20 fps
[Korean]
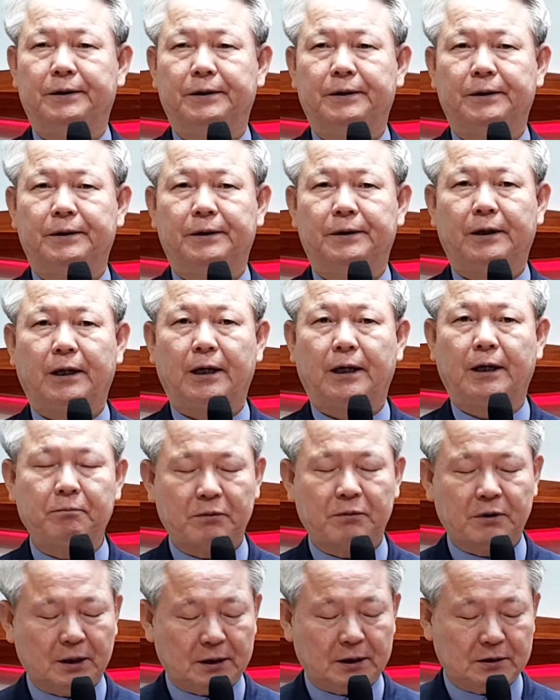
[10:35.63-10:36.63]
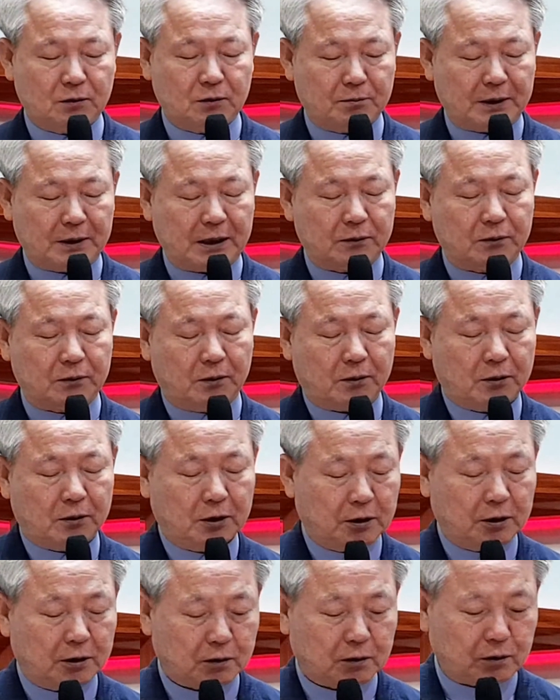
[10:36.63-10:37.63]
함께 하지도 말고
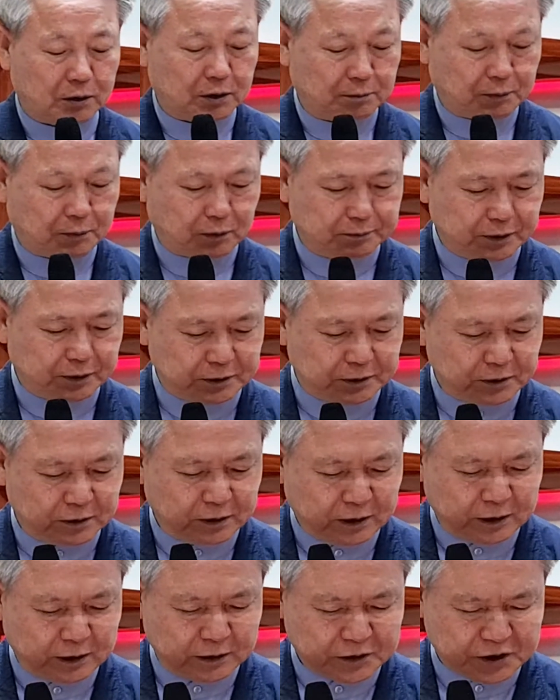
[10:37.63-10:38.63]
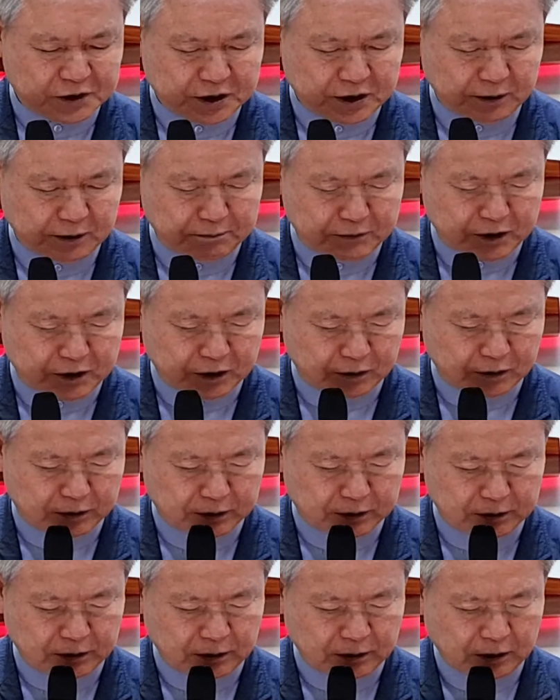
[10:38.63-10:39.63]
거기 보면
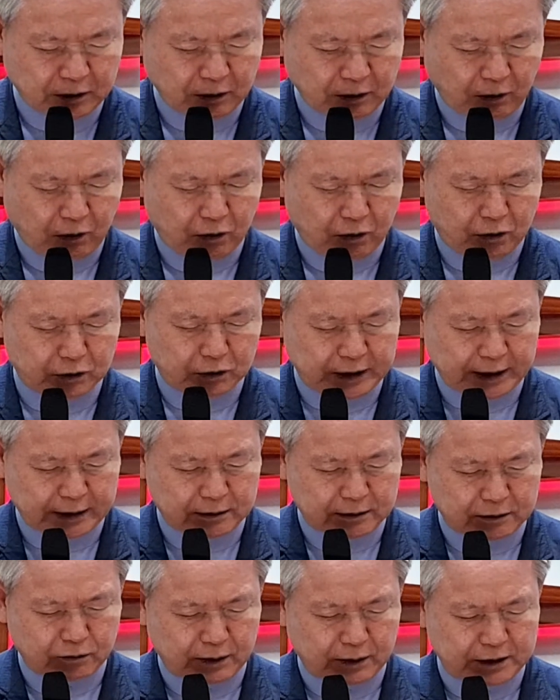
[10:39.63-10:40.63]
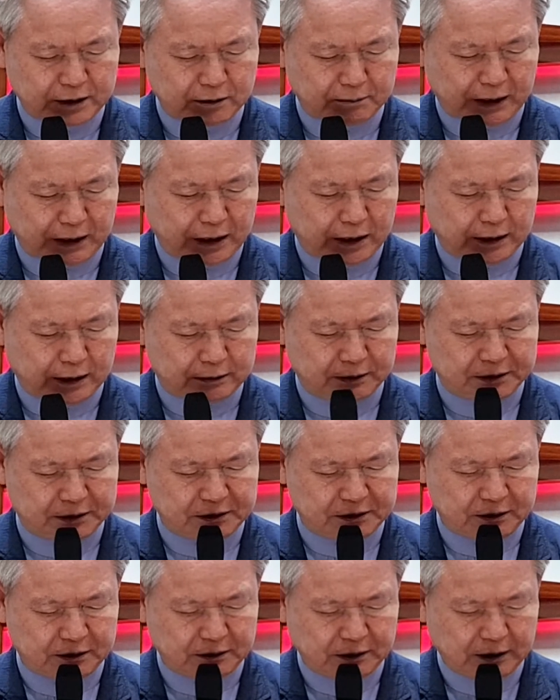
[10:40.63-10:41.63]
심지어는 언약도 하지 말라
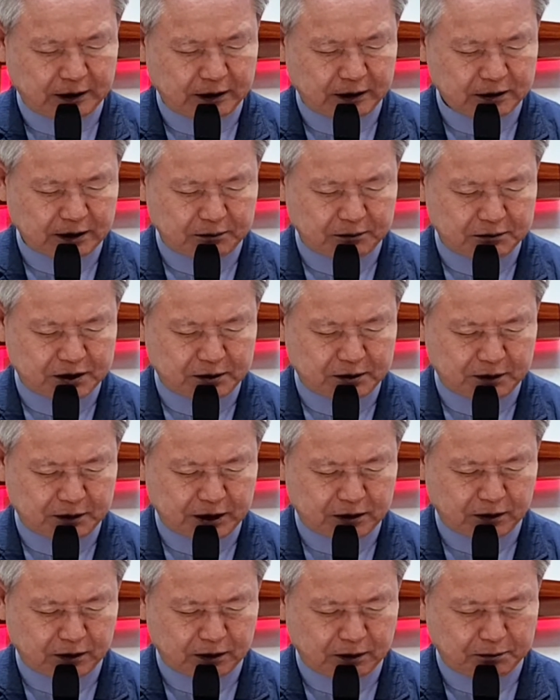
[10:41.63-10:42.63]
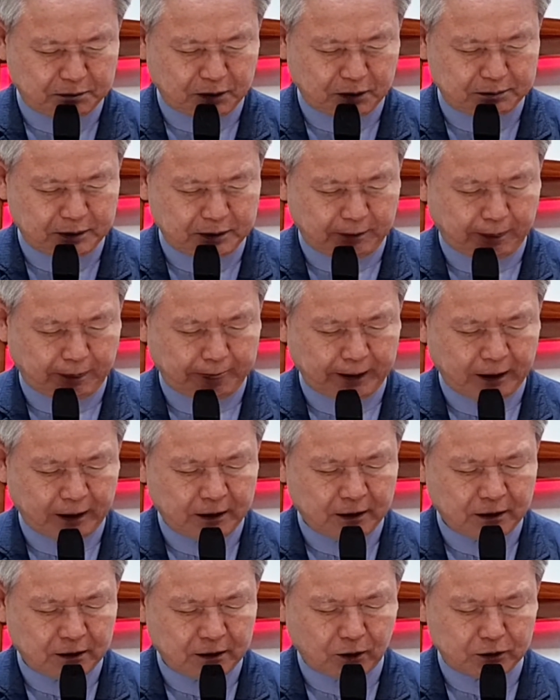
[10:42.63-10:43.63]
그랬어요. 32절에 보면
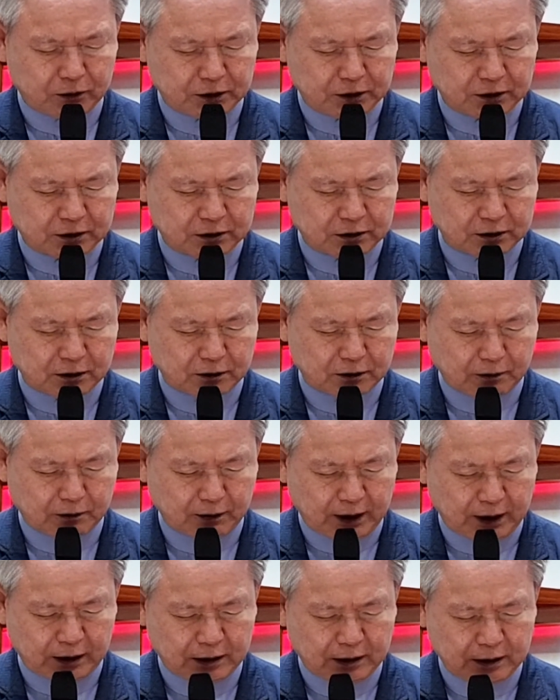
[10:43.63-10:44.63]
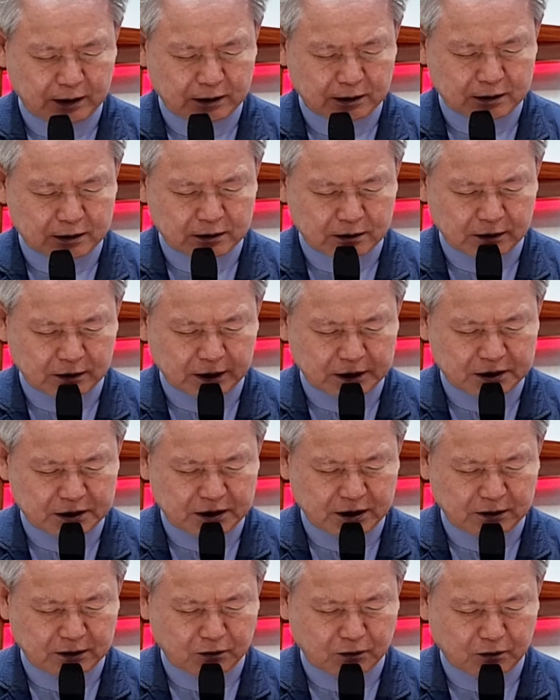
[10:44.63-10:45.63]
너는 그들과 그들의
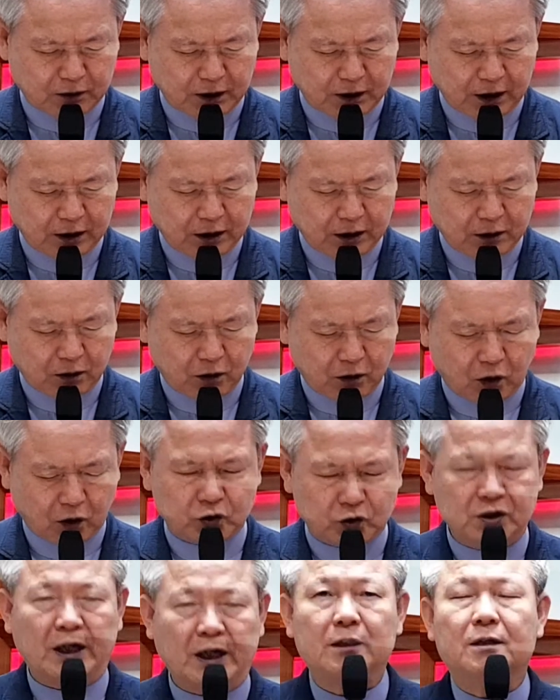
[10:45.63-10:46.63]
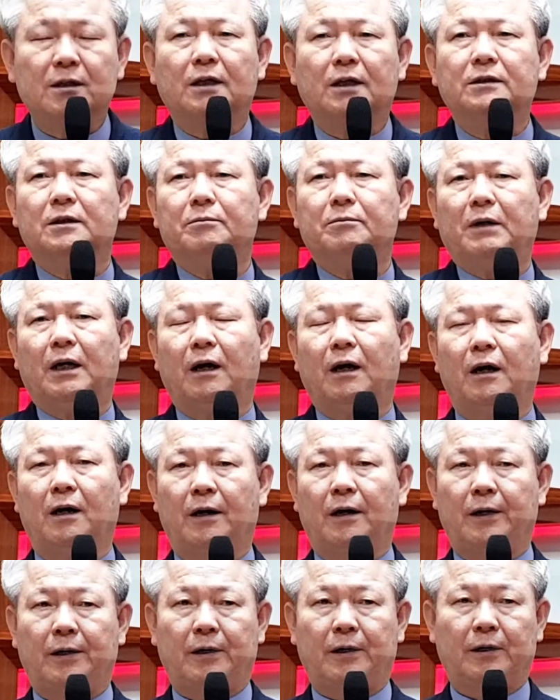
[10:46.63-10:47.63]
신과 언약하지 마라
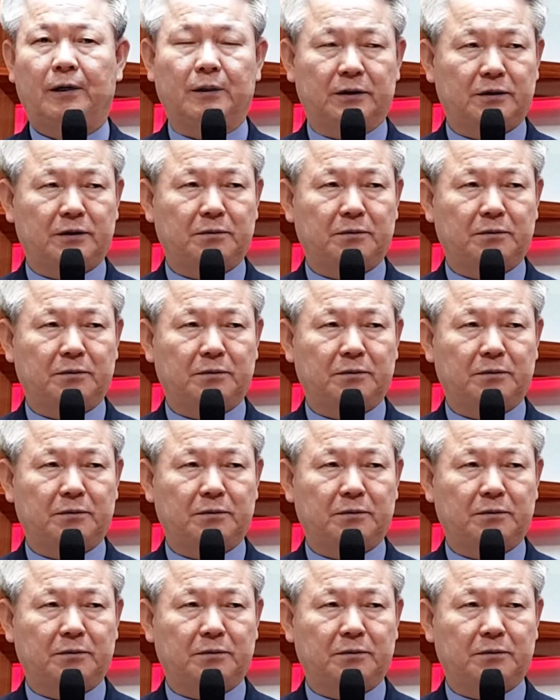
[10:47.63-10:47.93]
그랬습니다.